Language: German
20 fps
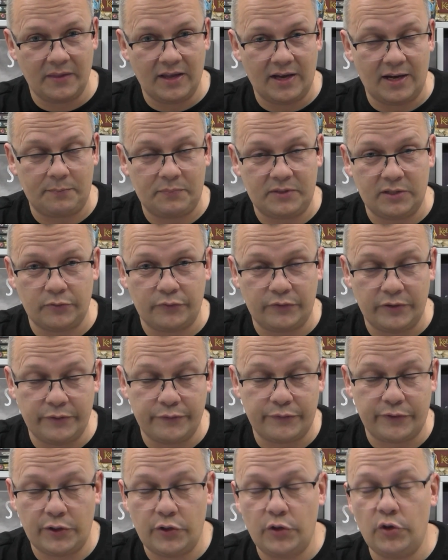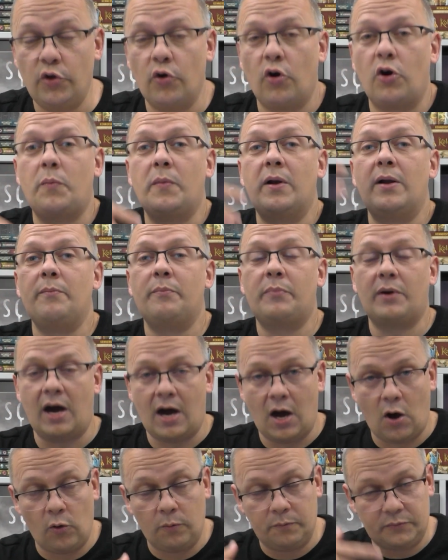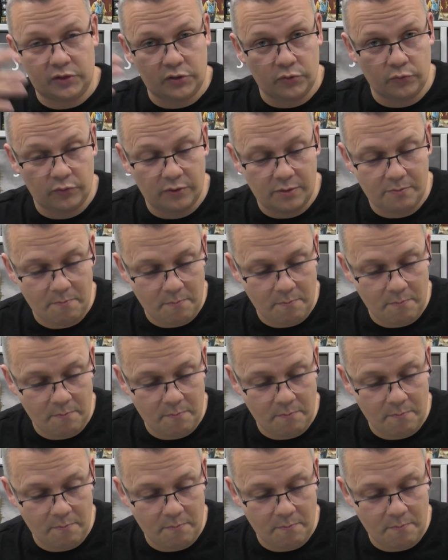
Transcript: habt ihr auf jeden Fall nochmal ein paar Optionen